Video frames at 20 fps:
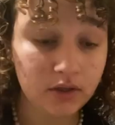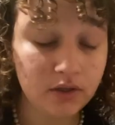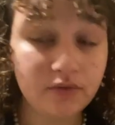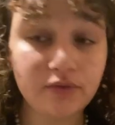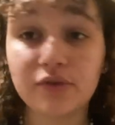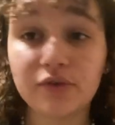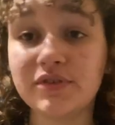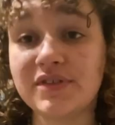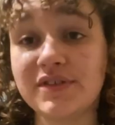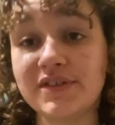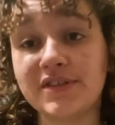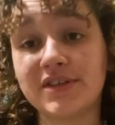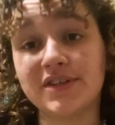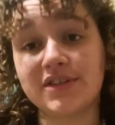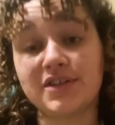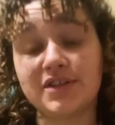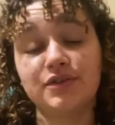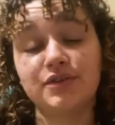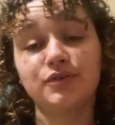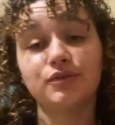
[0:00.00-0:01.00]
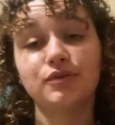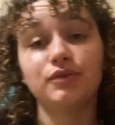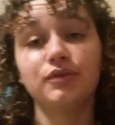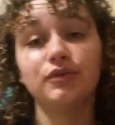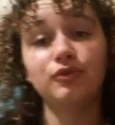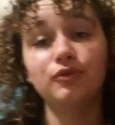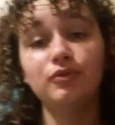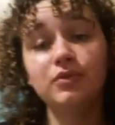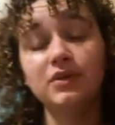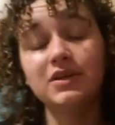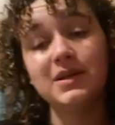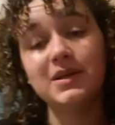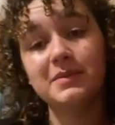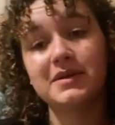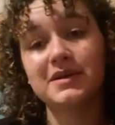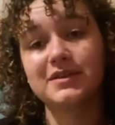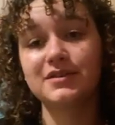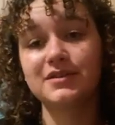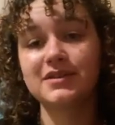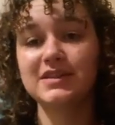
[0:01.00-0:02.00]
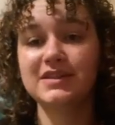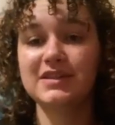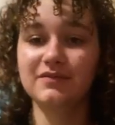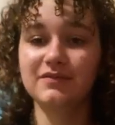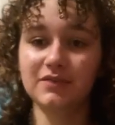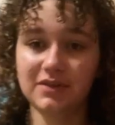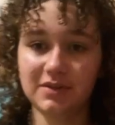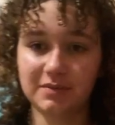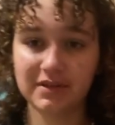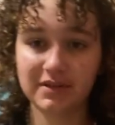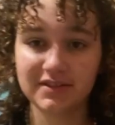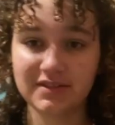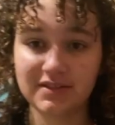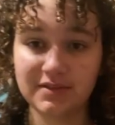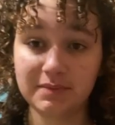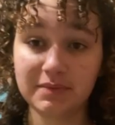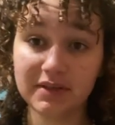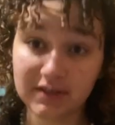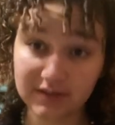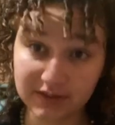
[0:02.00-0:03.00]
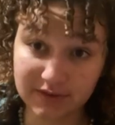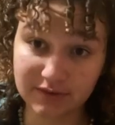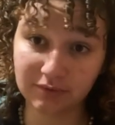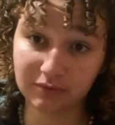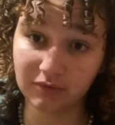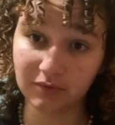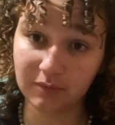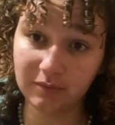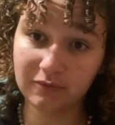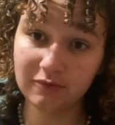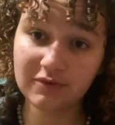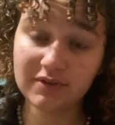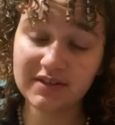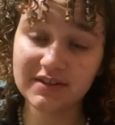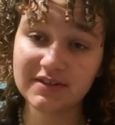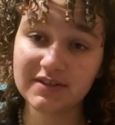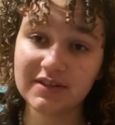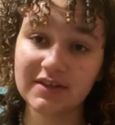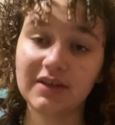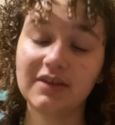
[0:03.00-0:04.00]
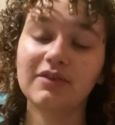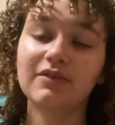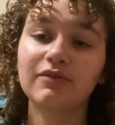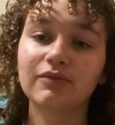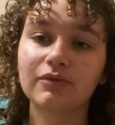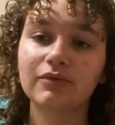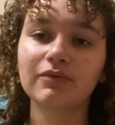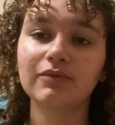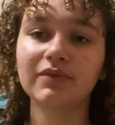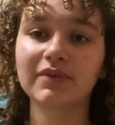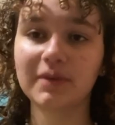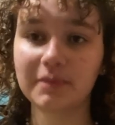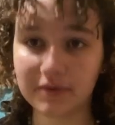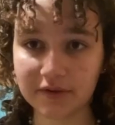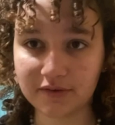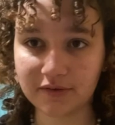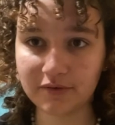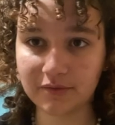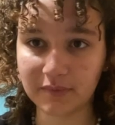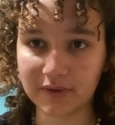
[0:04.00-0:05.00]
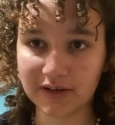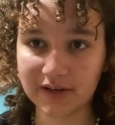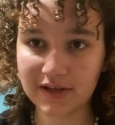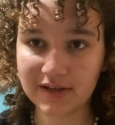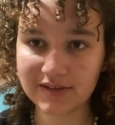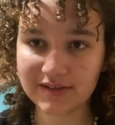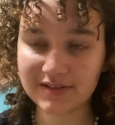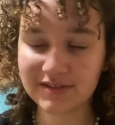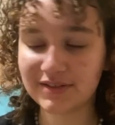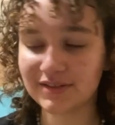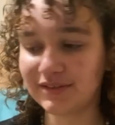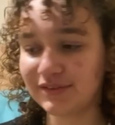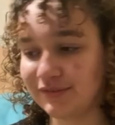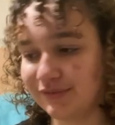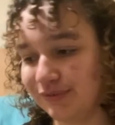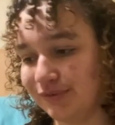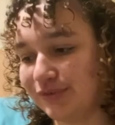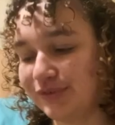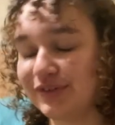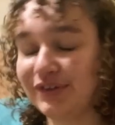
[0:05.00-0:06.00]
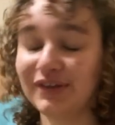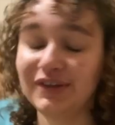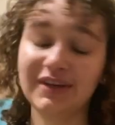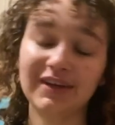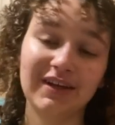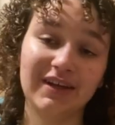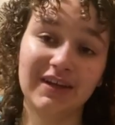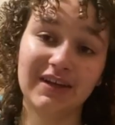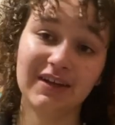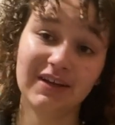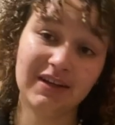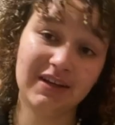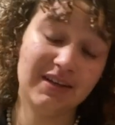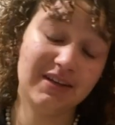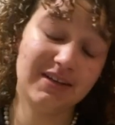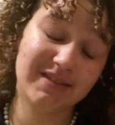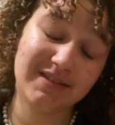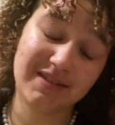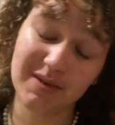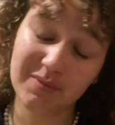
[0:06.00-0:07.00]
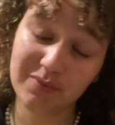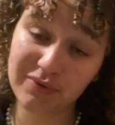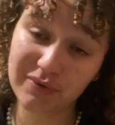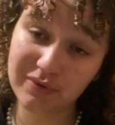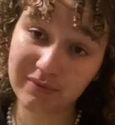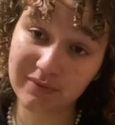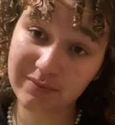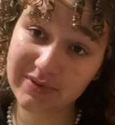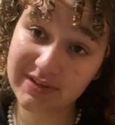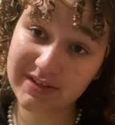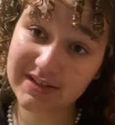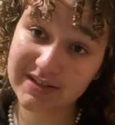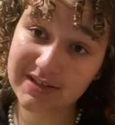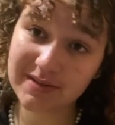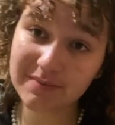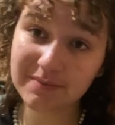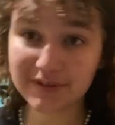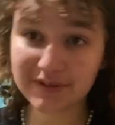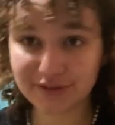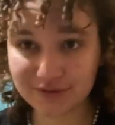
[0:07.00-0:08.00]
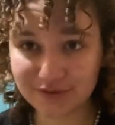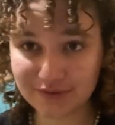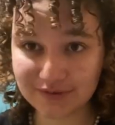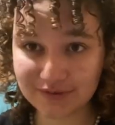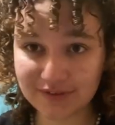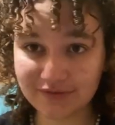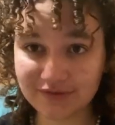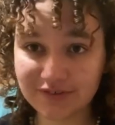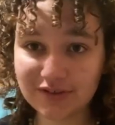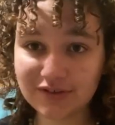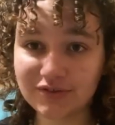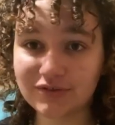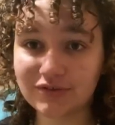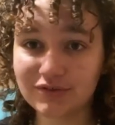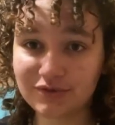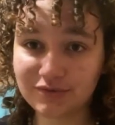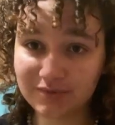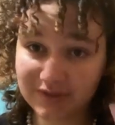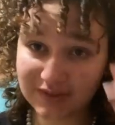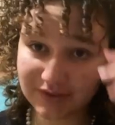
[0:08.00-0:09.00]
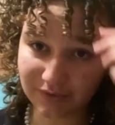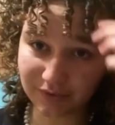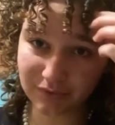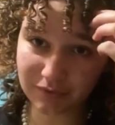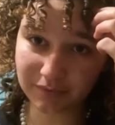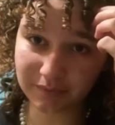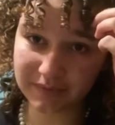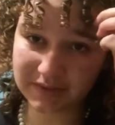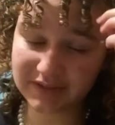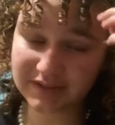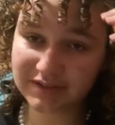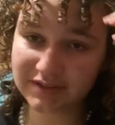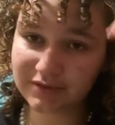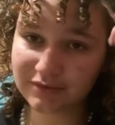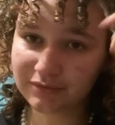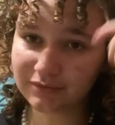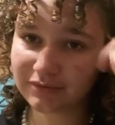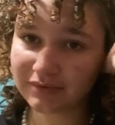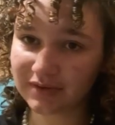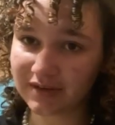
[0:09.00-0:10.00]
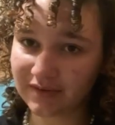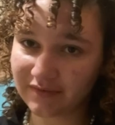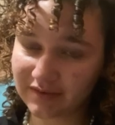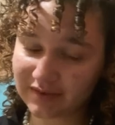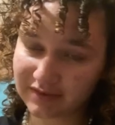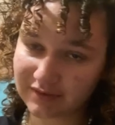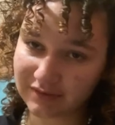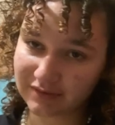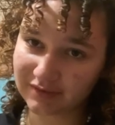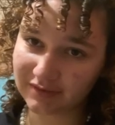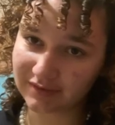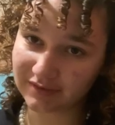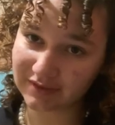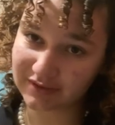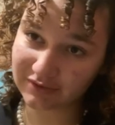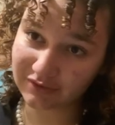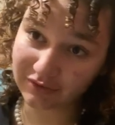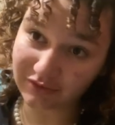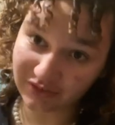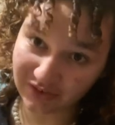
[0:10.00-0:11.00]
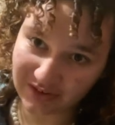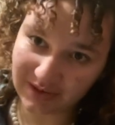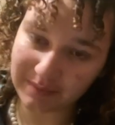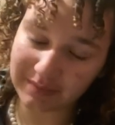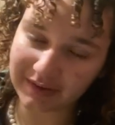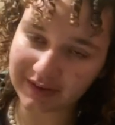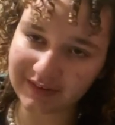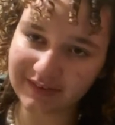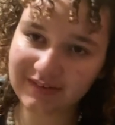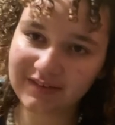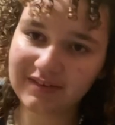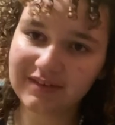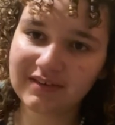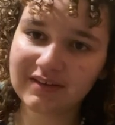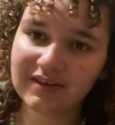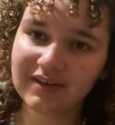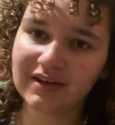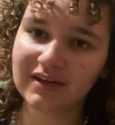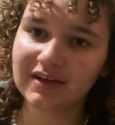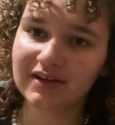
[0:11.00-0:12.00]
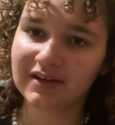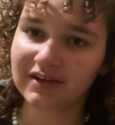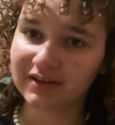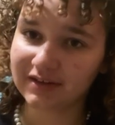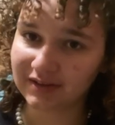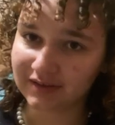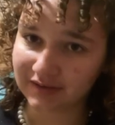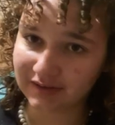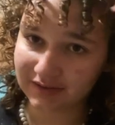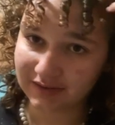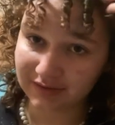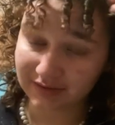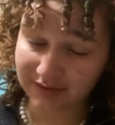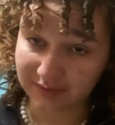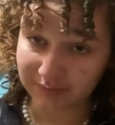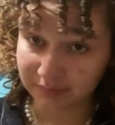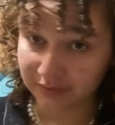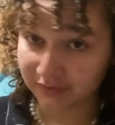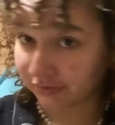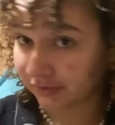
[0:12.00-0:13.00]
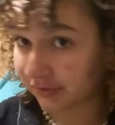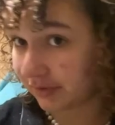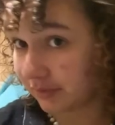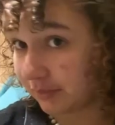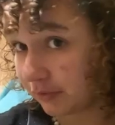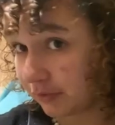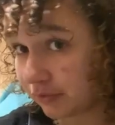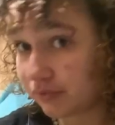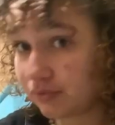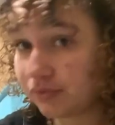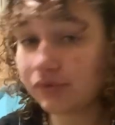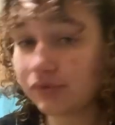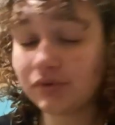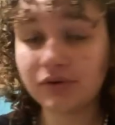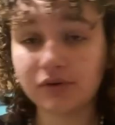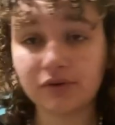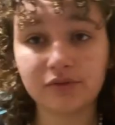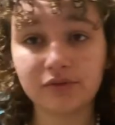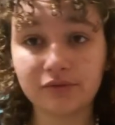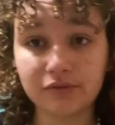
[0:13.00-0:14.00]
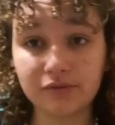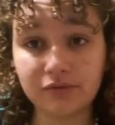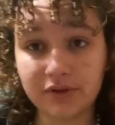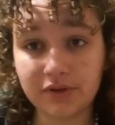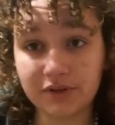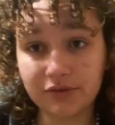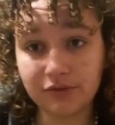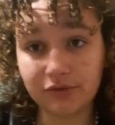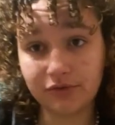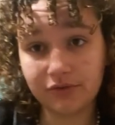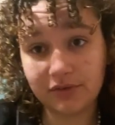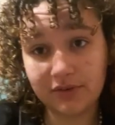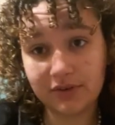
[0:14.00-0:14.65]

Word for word: Il faut aussi sachez que toutes les personnes qui veulent y participer et qui sont dans mon lycée sont des personnes de ma classe. Donc c'est un peu compliqué parce que ça veut dire que je suis en compétition avec euh, des gens que j'apprécie et c'est pas forcément cool, vous voyez ce que je veux